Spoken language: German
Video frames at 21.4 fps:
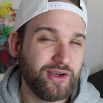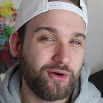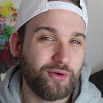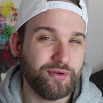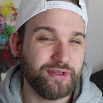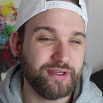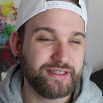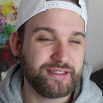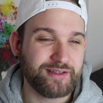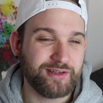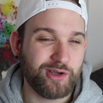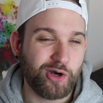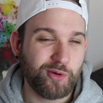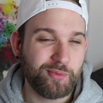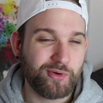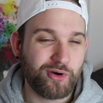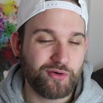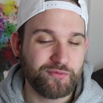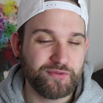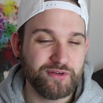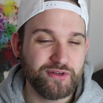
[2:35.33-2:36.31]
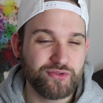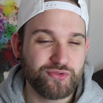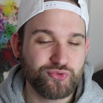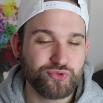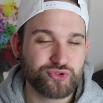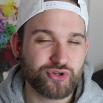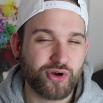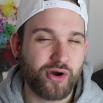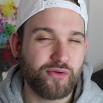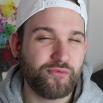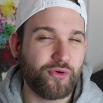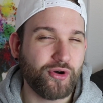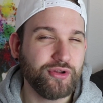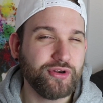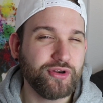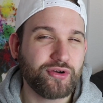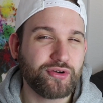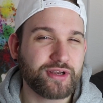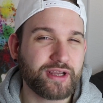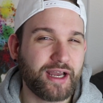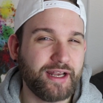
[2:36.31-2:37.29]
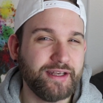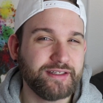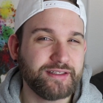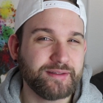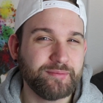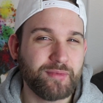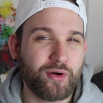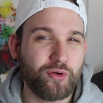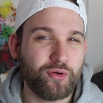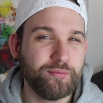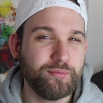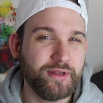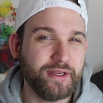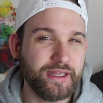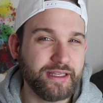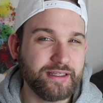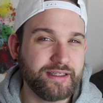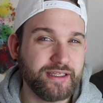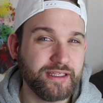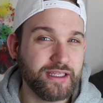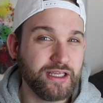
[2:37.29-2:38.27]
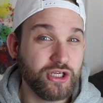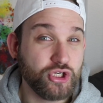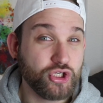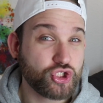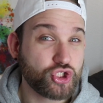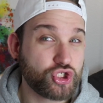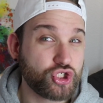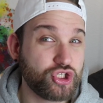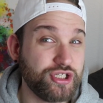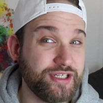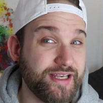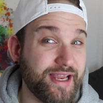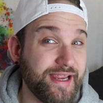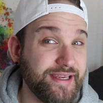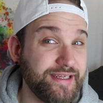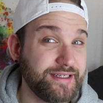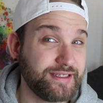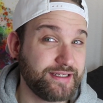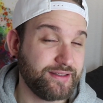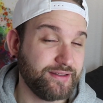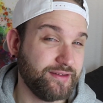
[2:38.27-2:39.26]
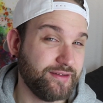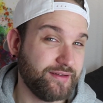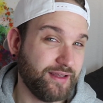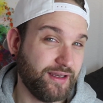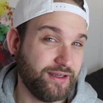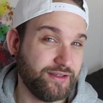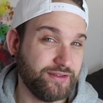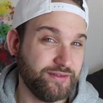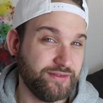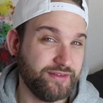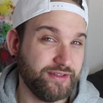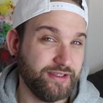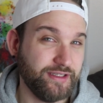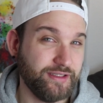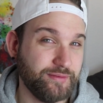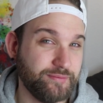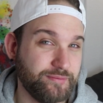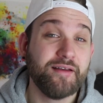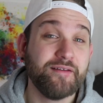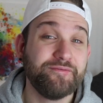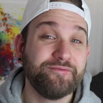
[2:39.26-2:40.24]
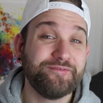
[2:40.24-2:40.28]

Und ich glaube, auch viele Zuschauer wollen auch gar nicht immer unbedingt die schlechten Sachen sehen.